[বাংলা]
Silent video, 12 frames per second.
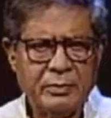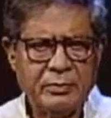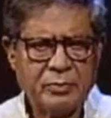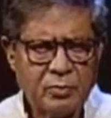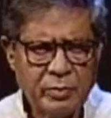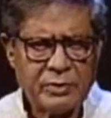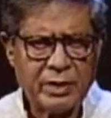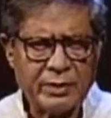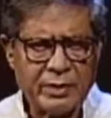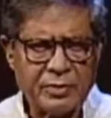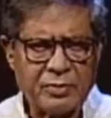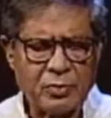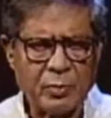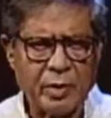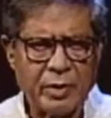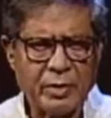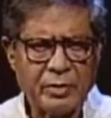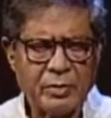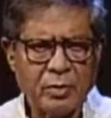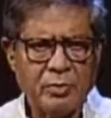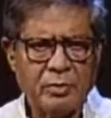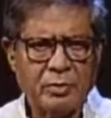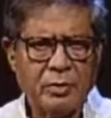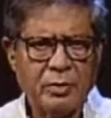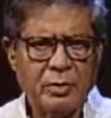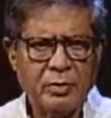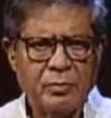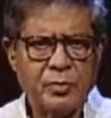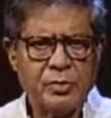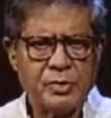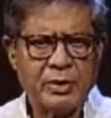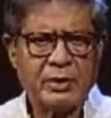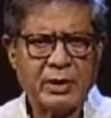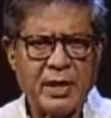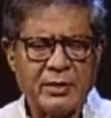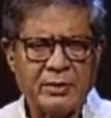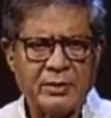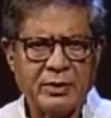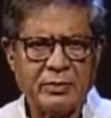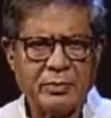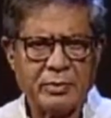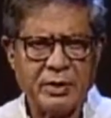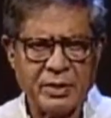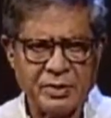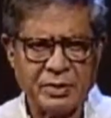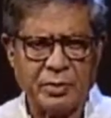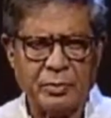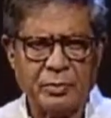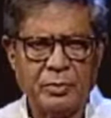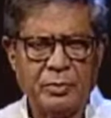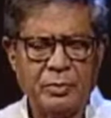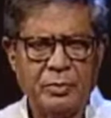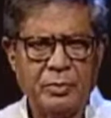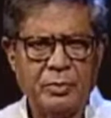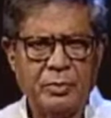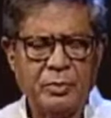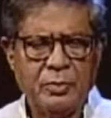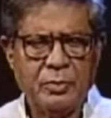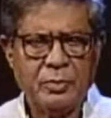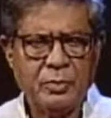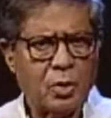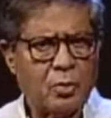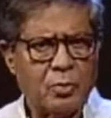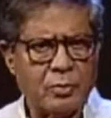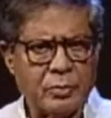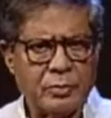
সুবে সাদেকের সময় যখন মসজিদ থেকে আজাদের ধ্বনি আসছিল তখন